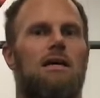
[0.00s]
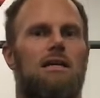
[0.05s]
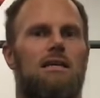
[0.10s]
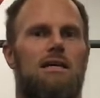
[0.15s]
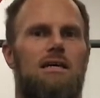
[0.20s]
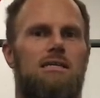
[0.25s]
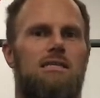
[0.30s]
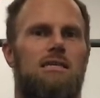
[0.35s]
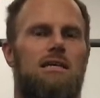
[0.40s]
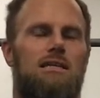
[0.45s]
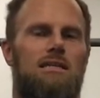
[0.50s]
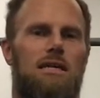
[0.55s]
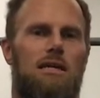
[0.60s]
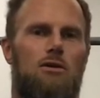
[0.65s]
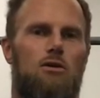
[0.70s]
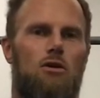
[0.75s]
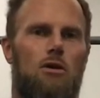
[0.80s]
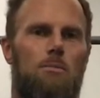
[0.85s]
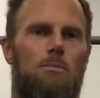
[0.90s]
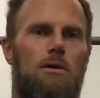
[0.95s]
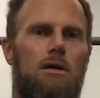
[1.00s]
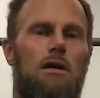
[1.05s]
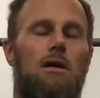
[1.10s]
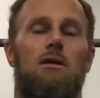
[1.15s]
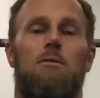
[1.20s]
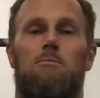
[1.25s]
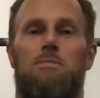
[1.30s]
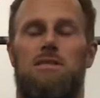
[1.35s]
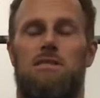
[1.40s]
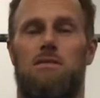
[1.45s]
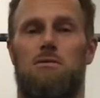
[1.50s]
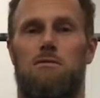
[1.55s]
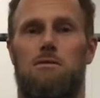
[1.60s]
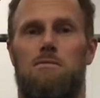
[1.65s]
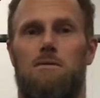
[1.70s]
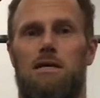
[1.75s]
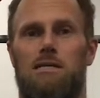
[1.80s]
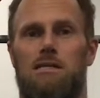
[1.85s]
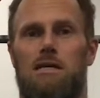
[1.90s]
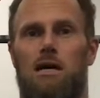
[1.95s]
dass der Körper
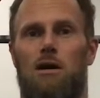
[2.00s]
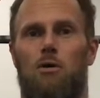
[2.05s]
bzw.